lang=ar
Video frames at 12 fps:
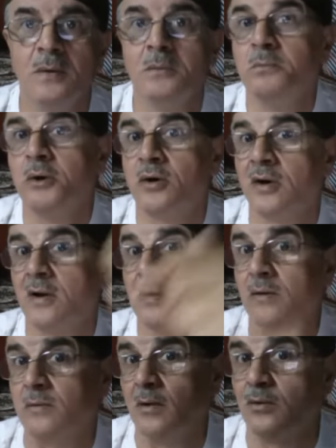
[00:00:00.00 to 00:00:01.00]
بكرة
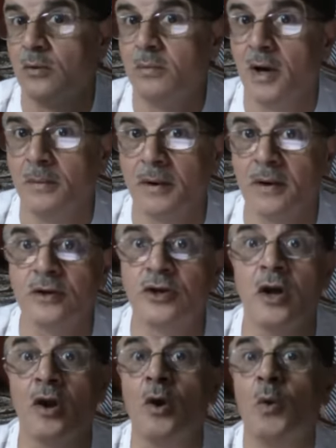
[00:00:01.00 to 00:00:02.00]
نرد لكم خبر
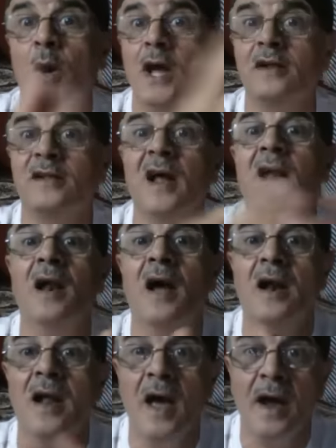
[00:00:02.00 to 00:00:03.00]
يصير هو يتدلل
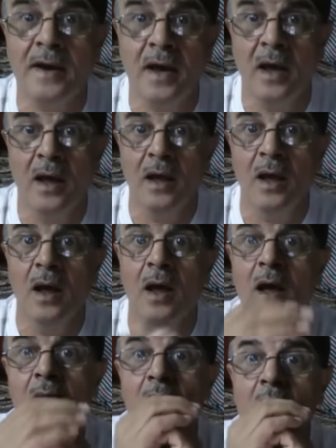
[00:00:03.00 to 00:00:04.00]
عليك
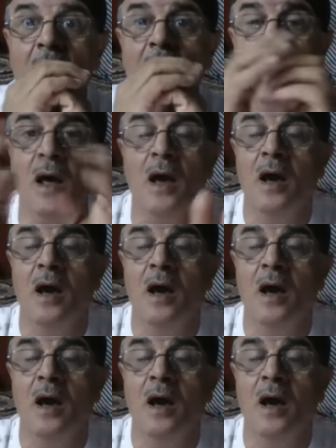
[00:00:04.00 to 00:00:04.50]
هي